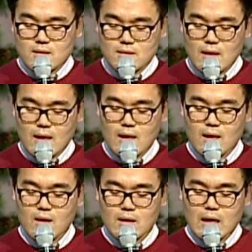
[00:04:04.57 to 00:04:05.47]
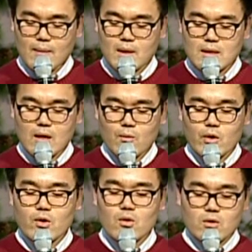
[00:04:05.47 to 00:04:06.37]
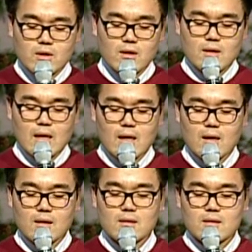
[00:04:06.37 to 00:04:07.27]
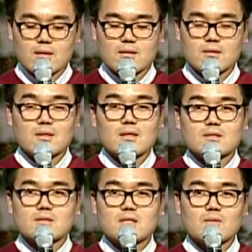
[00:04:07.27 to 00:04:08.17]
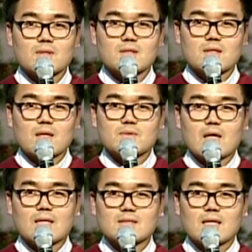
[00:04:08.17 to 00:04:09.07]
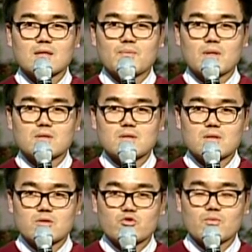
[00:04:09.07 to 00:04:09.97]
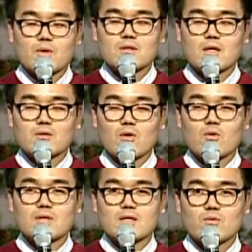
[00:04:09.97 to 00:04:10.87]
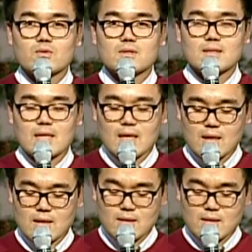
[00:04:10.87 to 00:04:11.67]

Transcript: 근데 아마 내가 월요일로 기억해. 선생님은 그때부터 항상 그 편지를 주머니에 넣고 다니고 있단다.